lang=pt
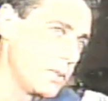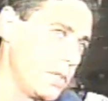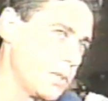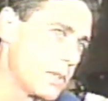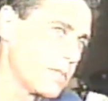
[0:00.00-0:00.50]
do
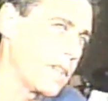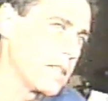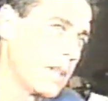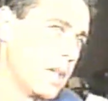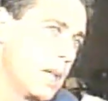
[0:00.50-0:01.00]
disco, que
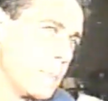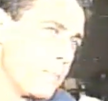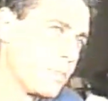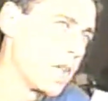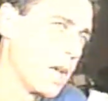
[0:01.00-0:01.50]
fazem
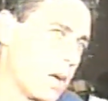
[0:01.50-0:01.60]
é,